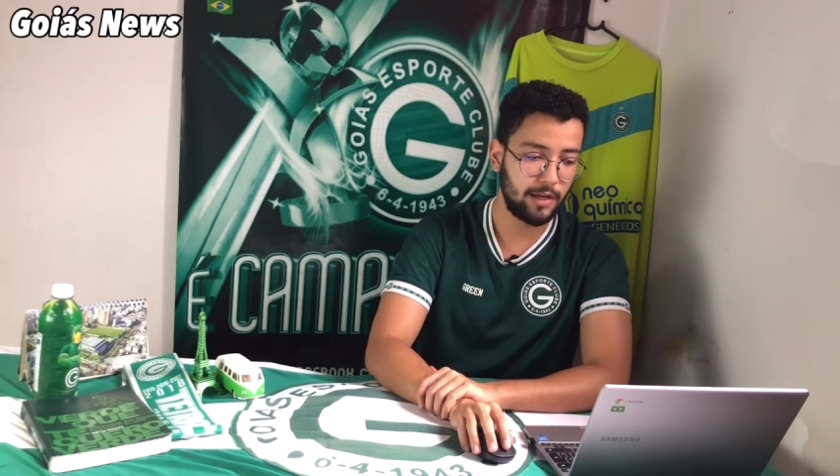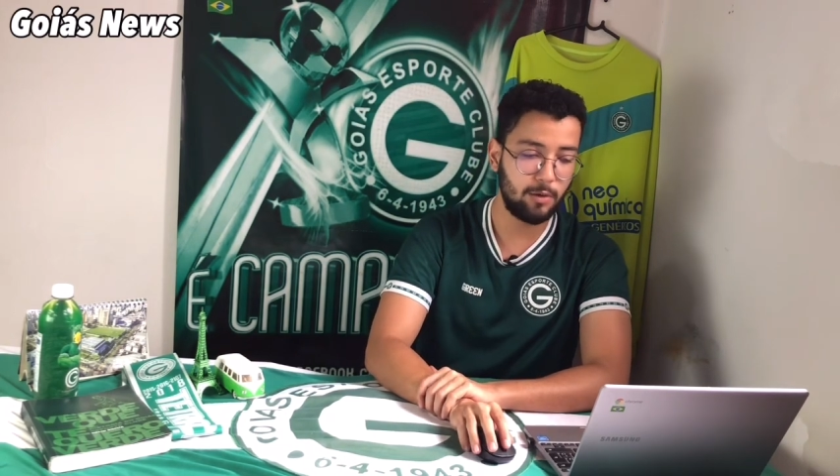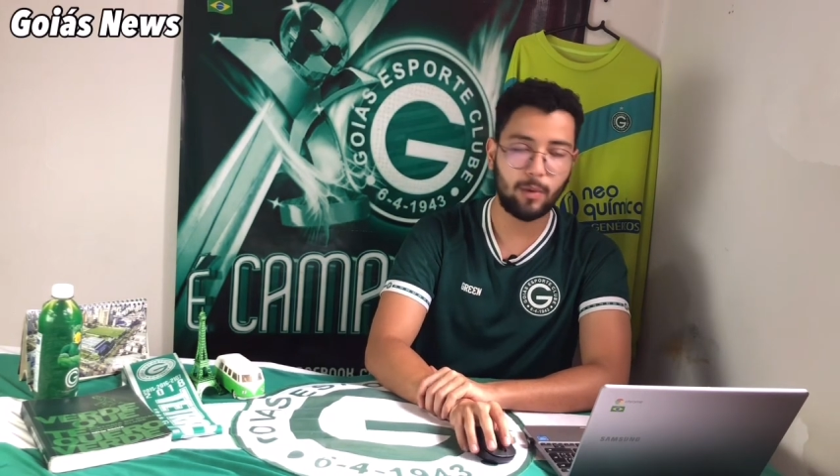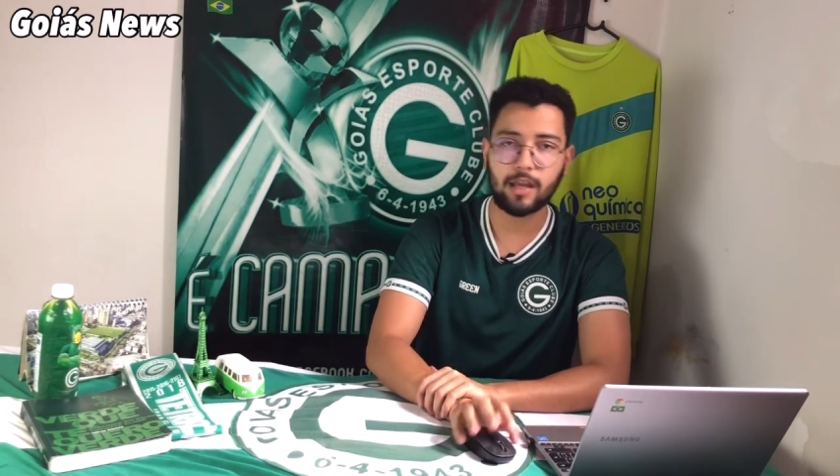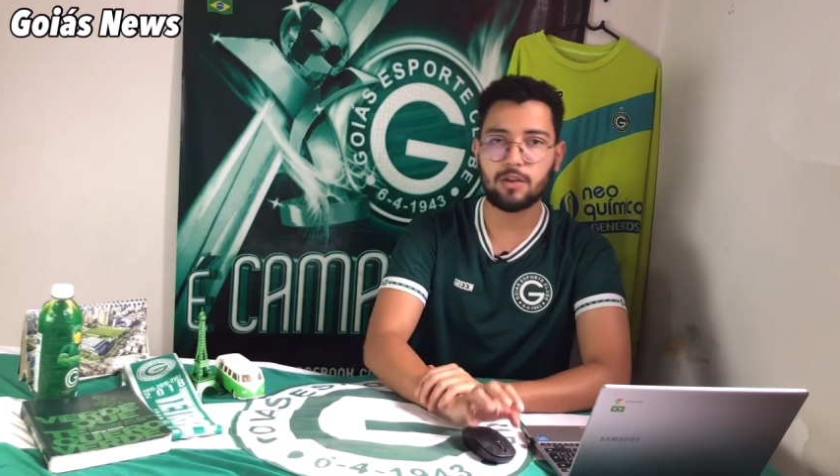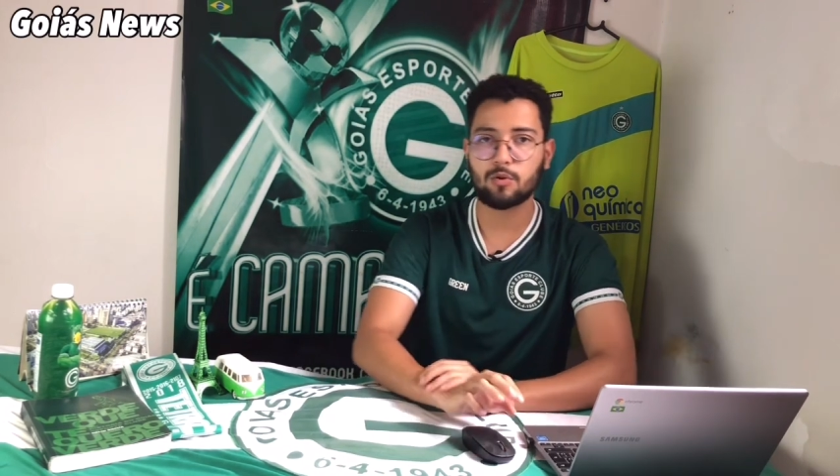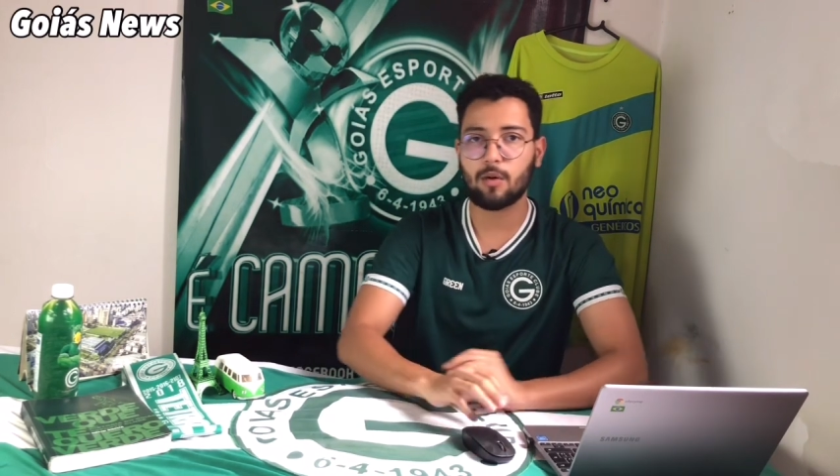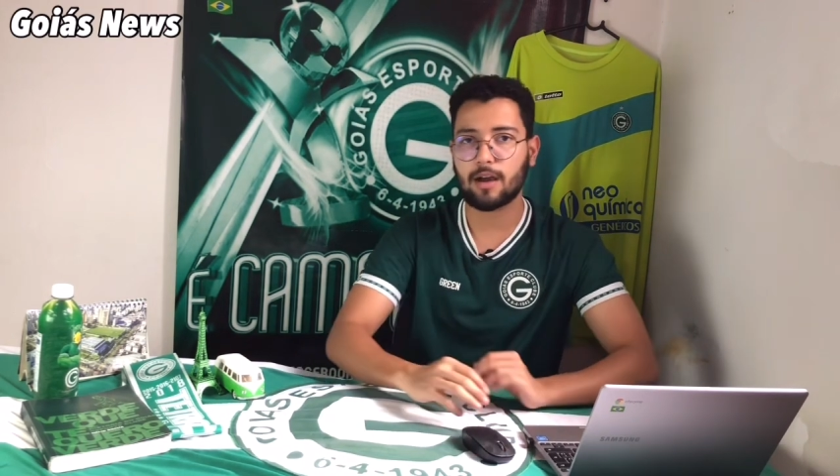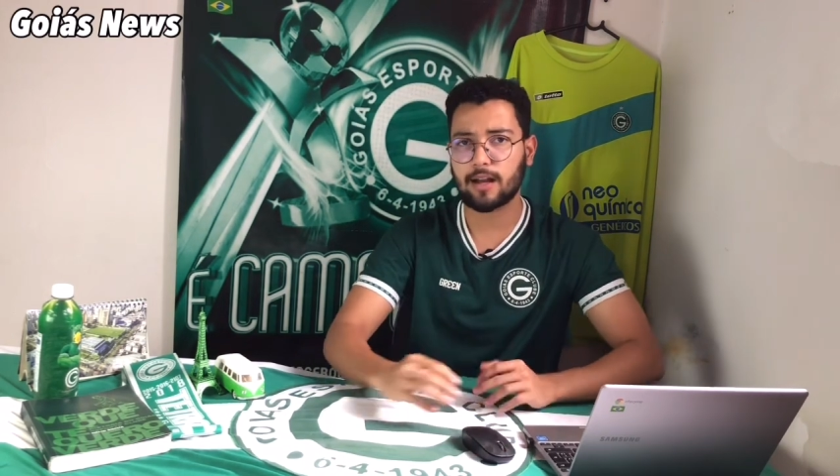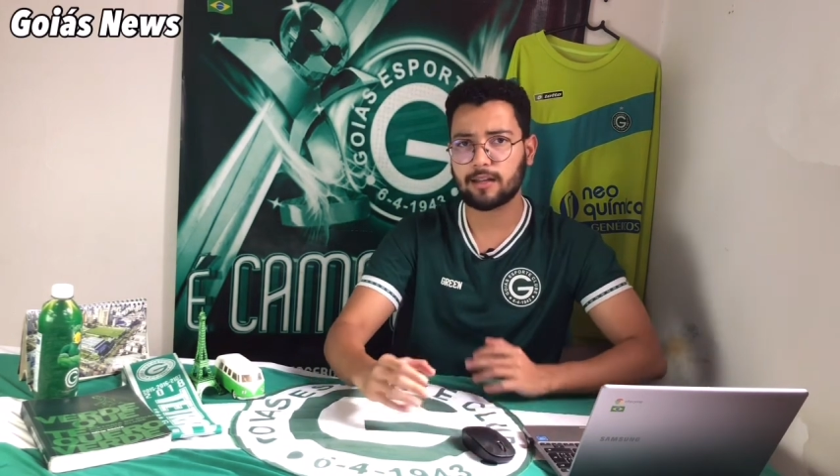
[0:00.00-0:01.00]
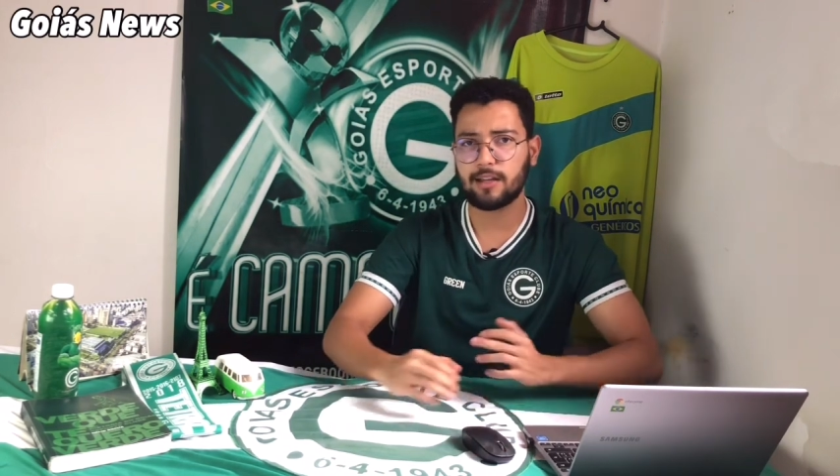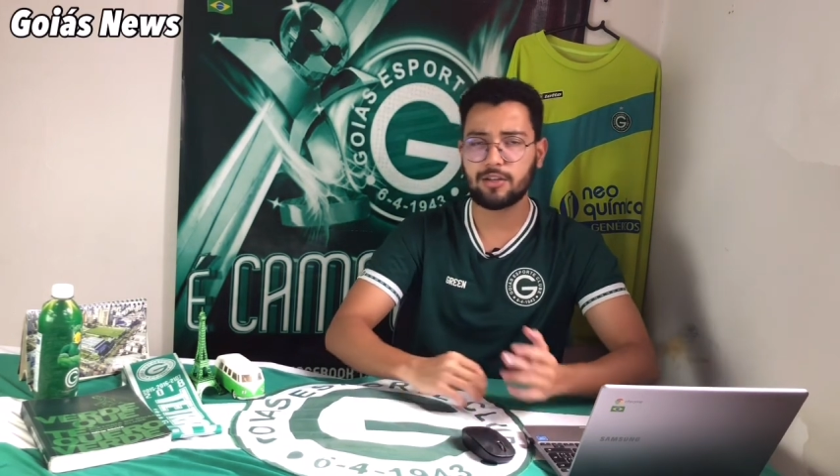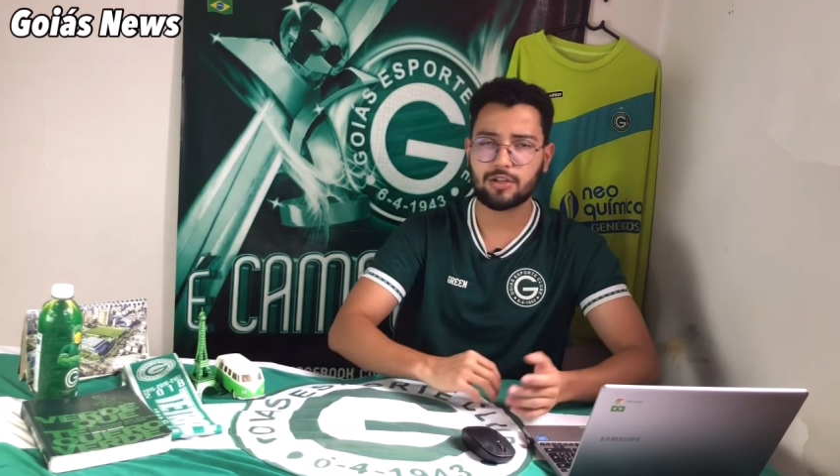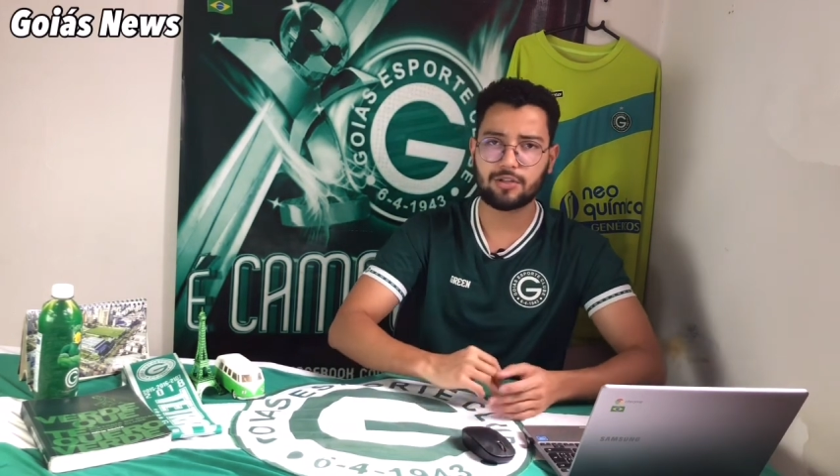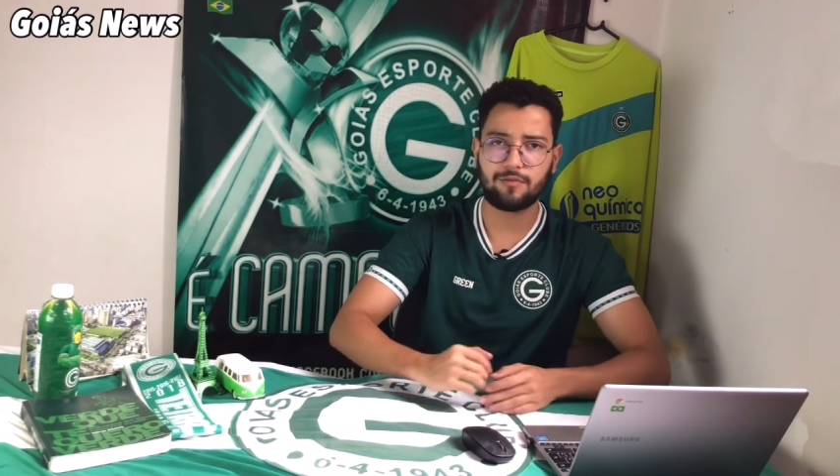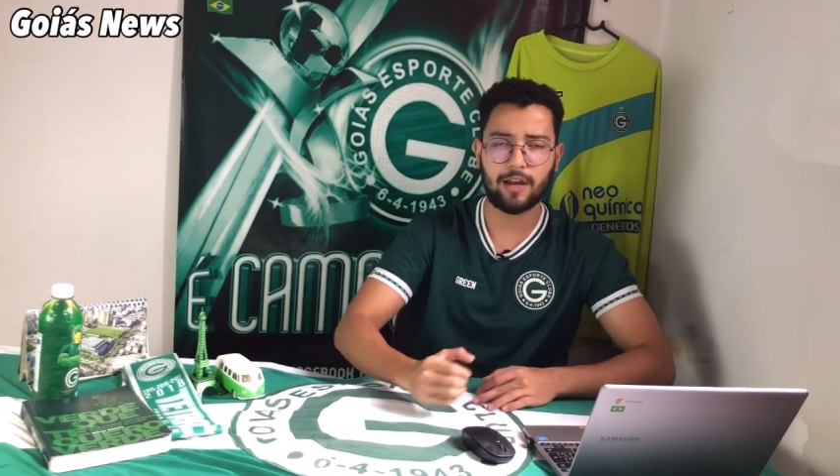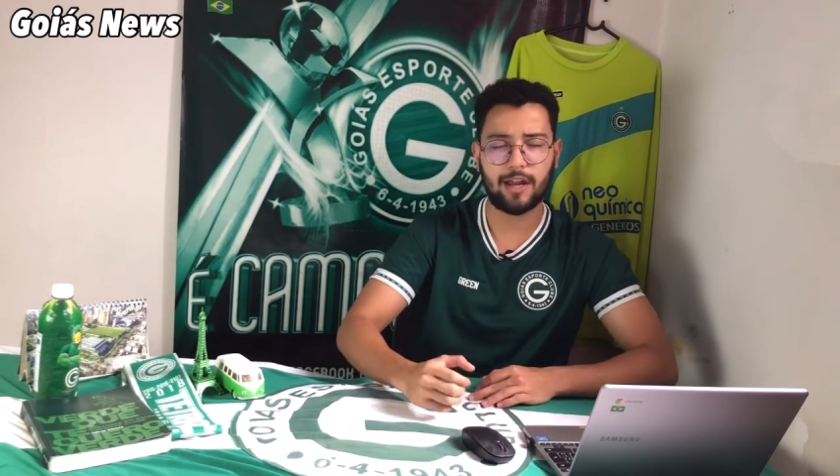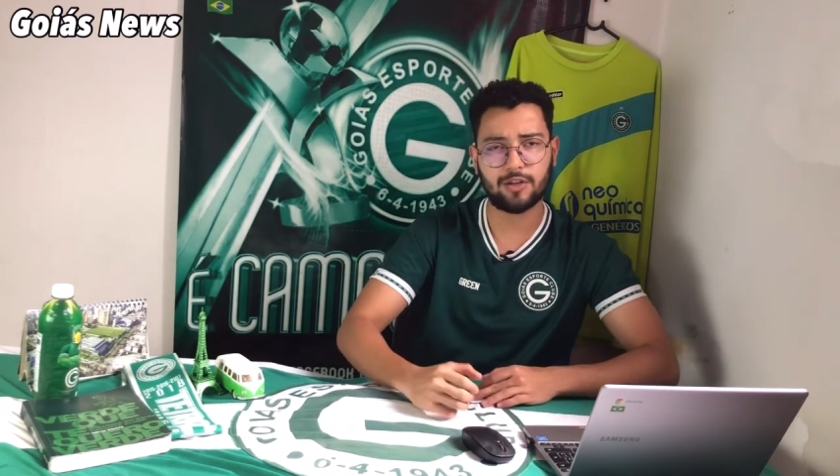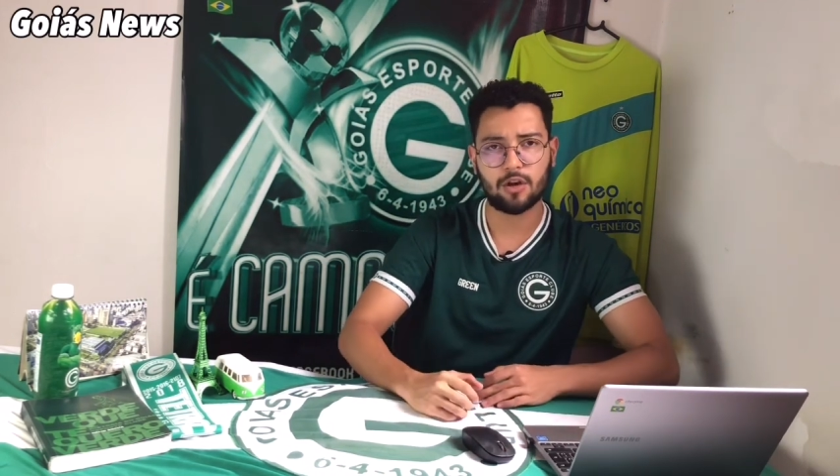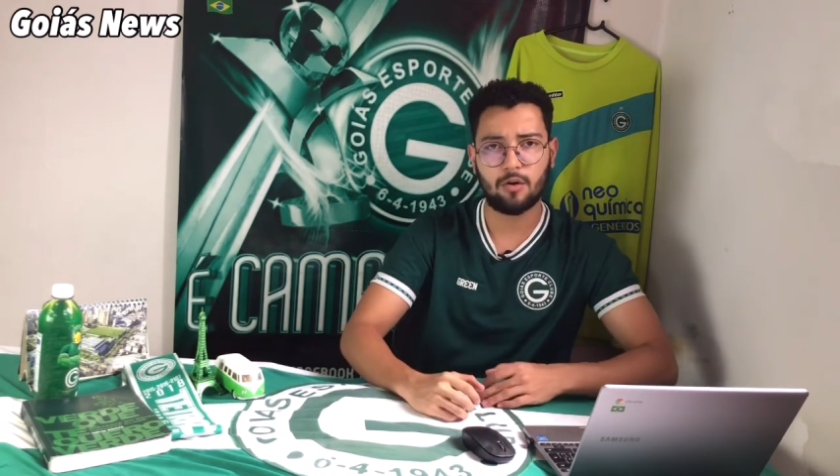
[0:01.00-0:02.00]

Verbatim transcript: E o Kennedy com uma característica diferente,